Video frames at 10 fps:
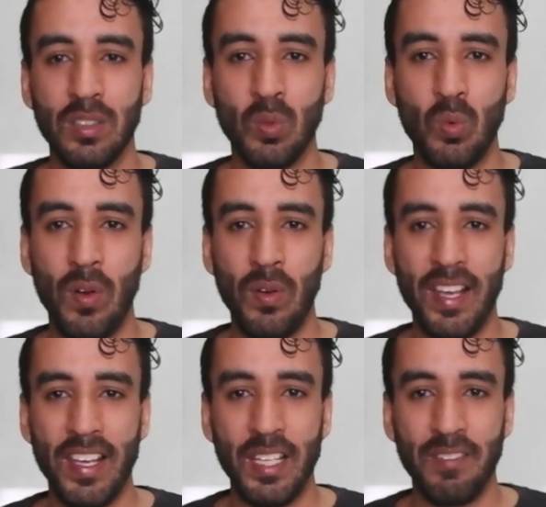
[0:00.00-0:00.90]
no
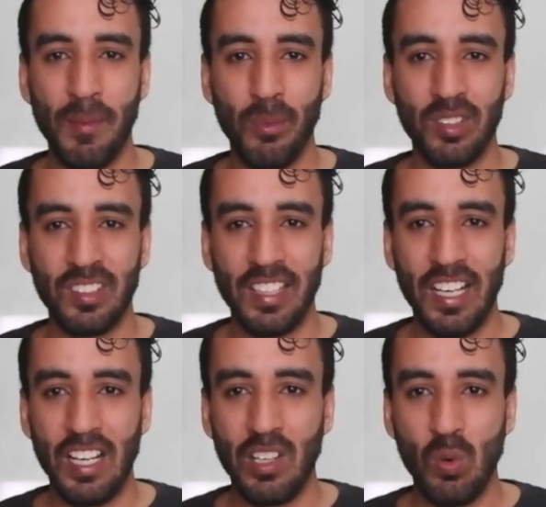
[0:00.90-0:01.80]
qual ele vai
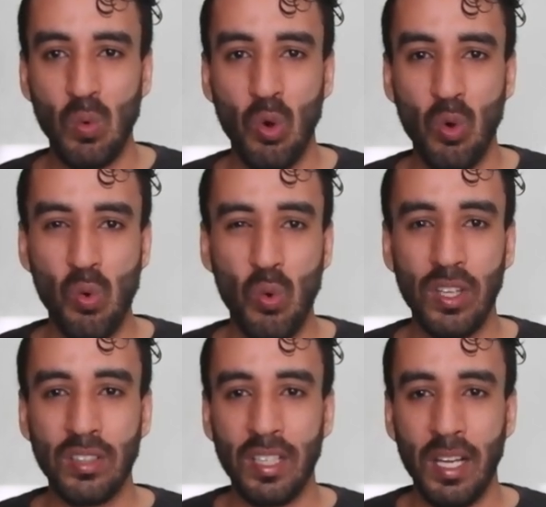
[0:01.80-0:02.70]
mostrar o
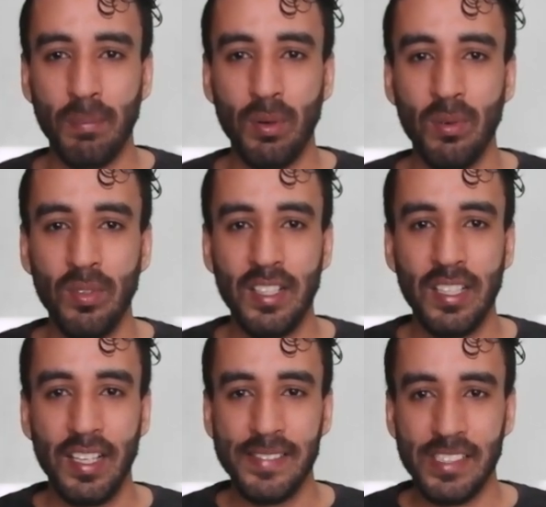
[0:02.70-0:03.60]
quanto ele é bom
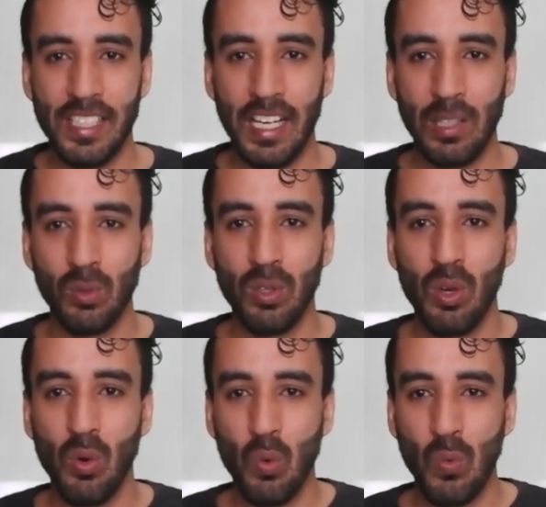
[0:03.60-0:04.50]
em diálogo,
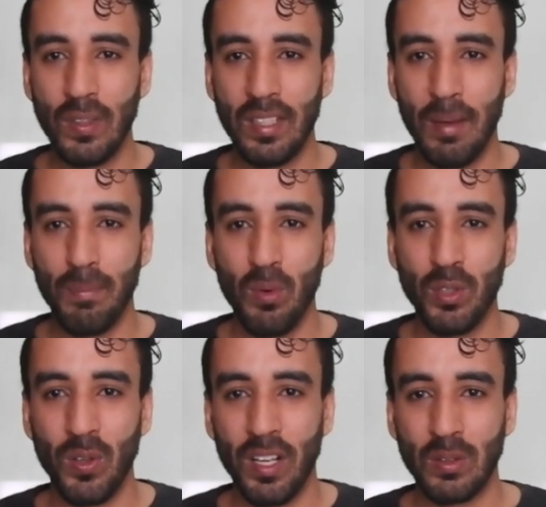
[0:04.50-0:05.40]
o quanto ele é
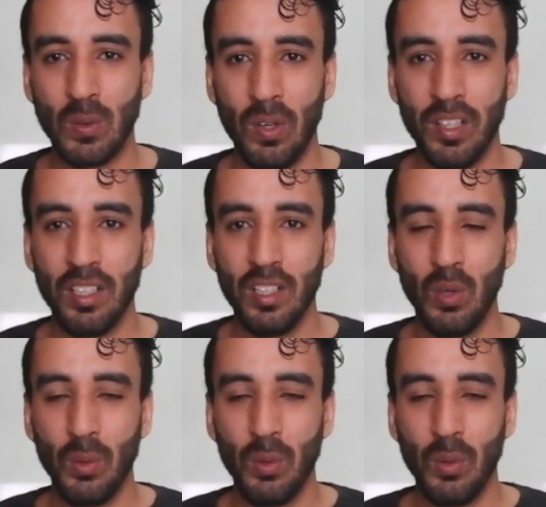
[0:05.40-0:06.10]
bom em oratória.